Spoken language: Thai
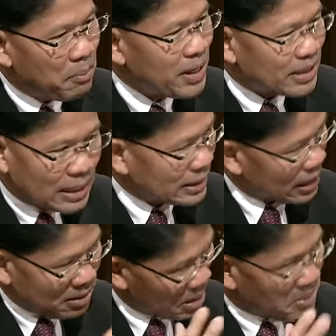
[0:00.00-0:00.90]
ไม่ใส่ใจ
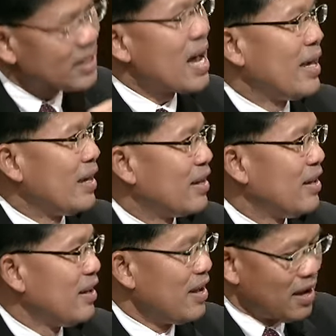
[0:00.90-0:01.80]
นี่มันไม่ใช่
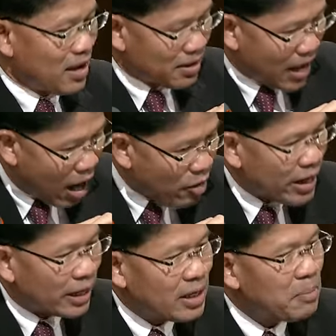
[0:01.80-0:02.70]
ครับ เอาเห
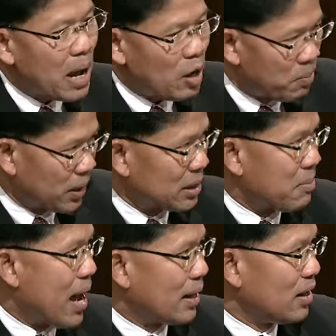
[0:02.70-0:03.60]
ตุนี้มาล้มรัฐ
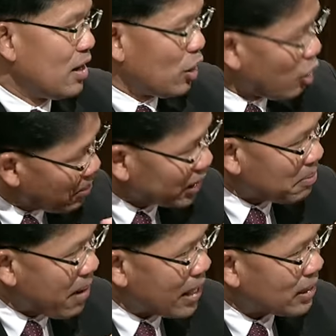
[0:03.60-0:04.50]
บาล ล้มรัฐ
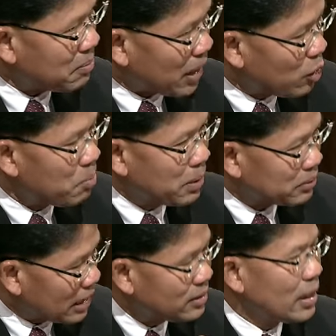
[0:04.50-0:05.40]
บาลนี่มันล้มมัน
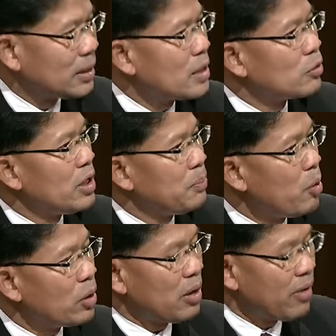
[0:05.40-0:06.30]
ชัดเจนท่านส่วนที่
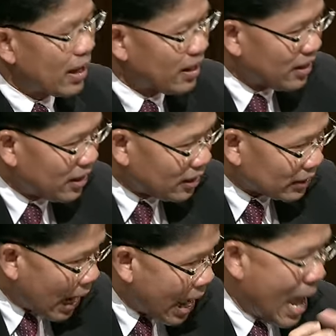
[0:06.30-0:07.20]
พูดเลยว่า
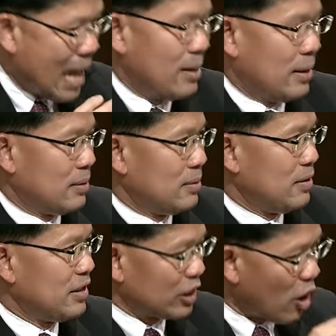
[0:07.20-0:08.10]
ทหารเนี่ย
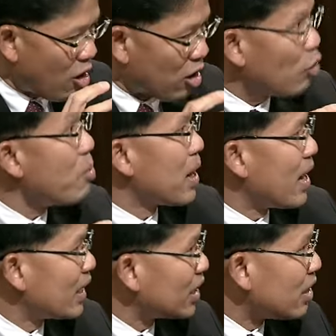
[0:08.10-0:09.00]
จะต้องออกร่วมกับ
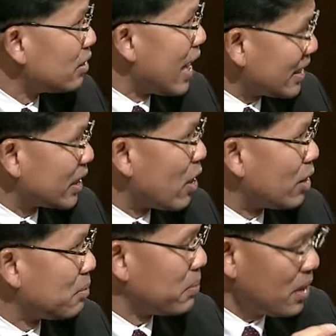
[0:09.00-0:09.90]
ราษฎร
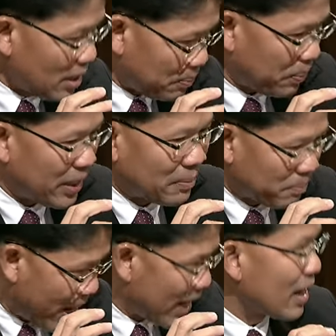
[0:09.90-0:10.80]
เพื่อเปลี่ยน
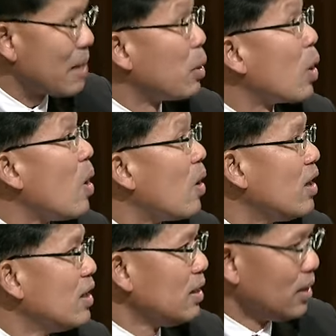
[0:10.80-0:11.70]
แปลงการปกครอง
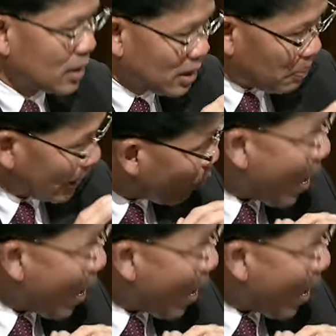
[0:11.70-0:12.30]
คือปฏิ